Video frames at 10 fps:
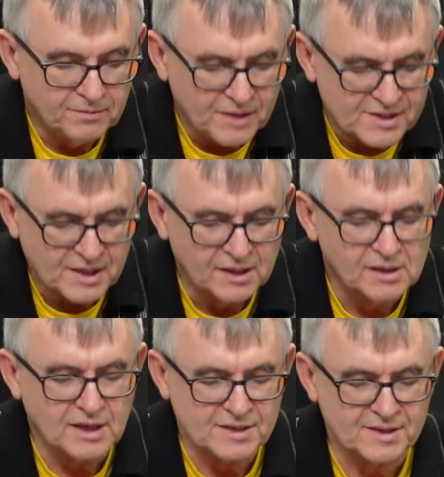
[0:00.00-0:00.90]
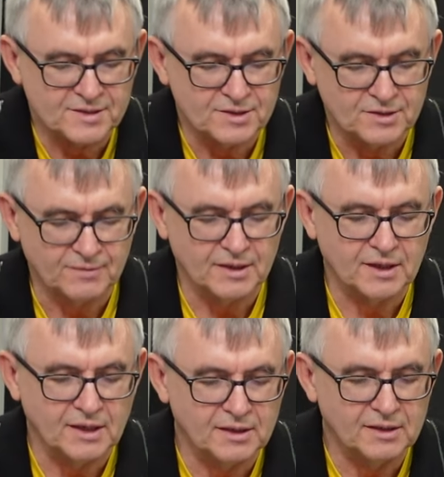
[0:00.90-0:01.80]
widzę kilka zastosowań,
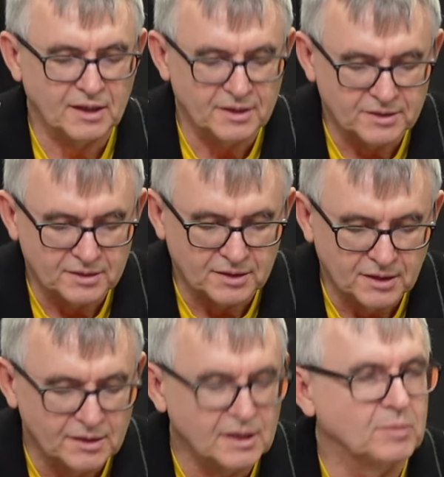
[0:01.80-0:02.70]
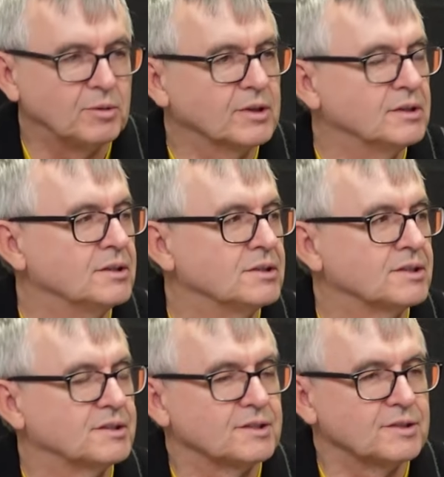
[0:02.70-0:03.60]
ale, ale kilka
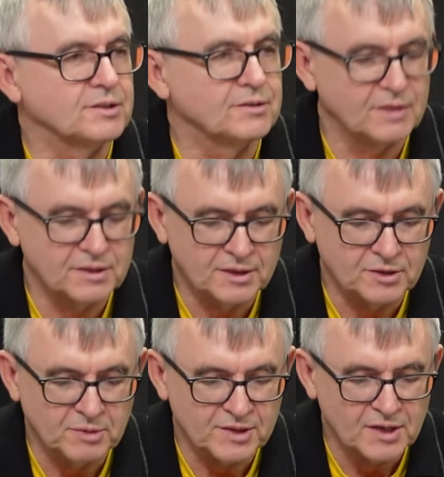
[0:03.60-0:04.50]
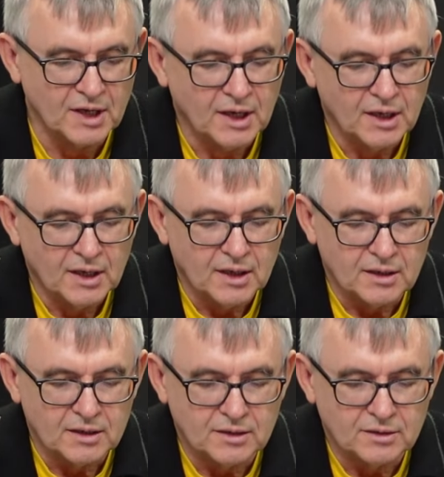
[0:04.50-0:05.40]
pojedynczych zastosowań. Natomiast
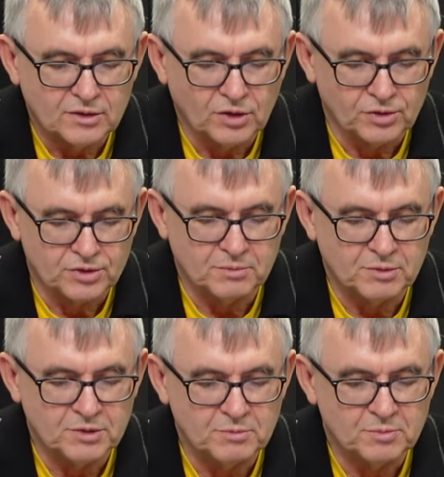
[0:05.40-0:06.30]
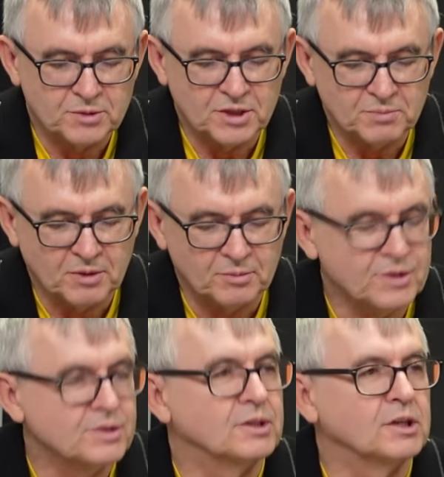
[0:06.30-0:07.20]
e, to, żebyśmy przy
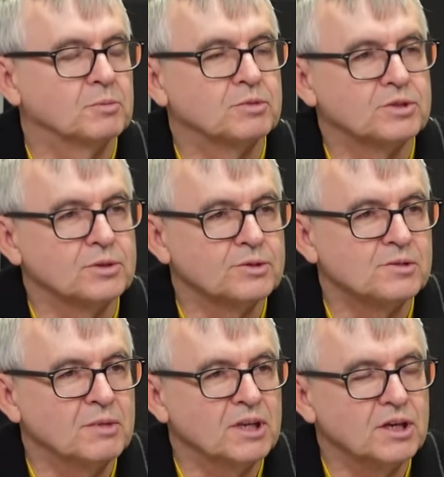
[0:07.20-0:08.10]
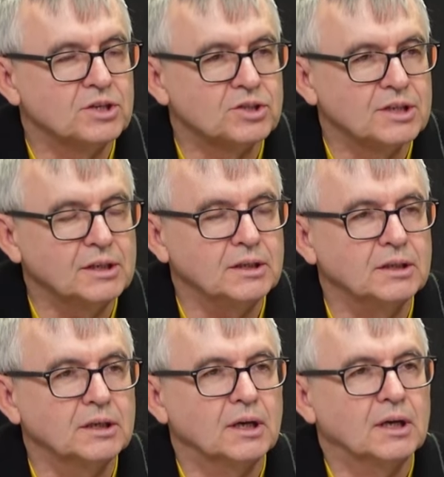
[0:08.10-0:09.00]
pomocy tych pszczół
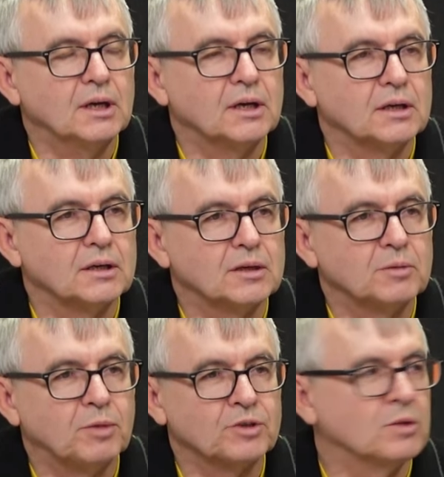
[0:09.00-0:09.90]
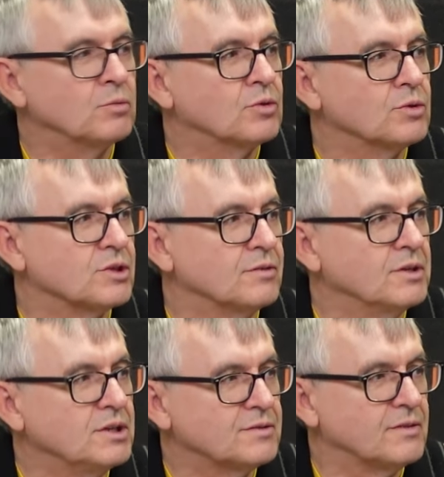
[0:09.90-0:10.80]
zmniejszyli poziom
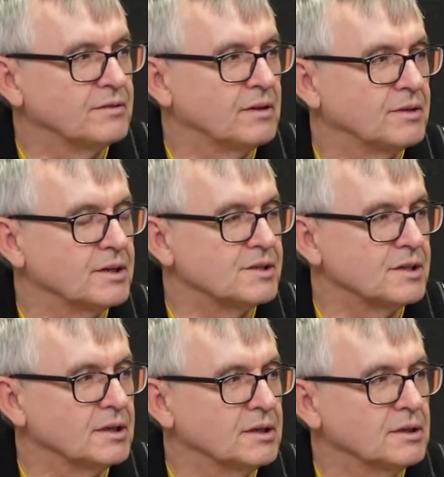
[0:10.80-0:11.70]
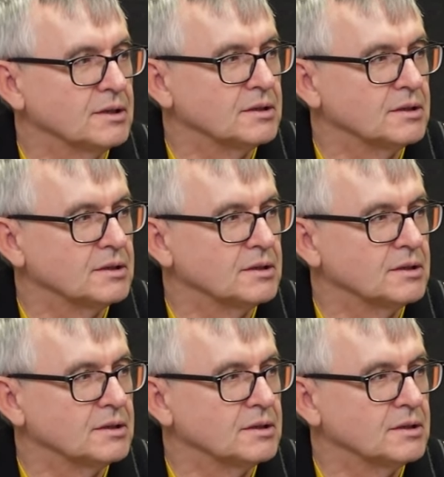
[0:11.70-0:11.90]
kłusownictwa w Afryce,